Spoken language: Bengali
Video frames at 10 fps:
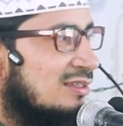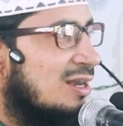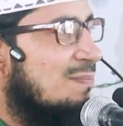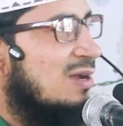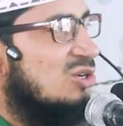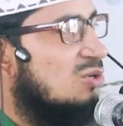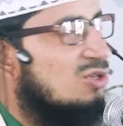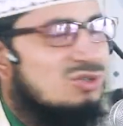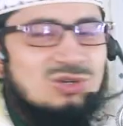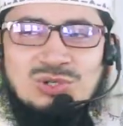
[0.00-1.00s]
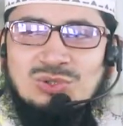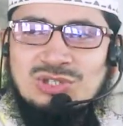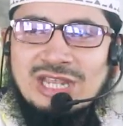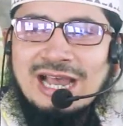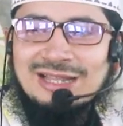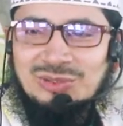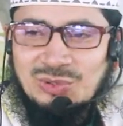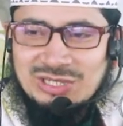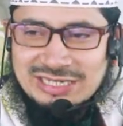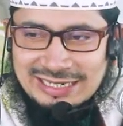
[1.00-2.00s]
তারা পাঁচশো বছর শুধু জিহাদ
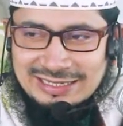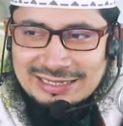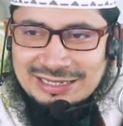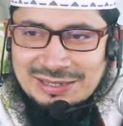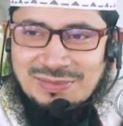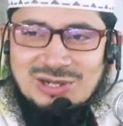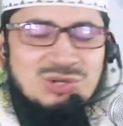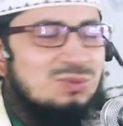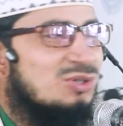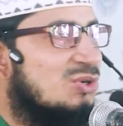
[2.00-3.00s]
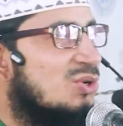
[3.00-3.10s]
করেছে পাঁচশো বছর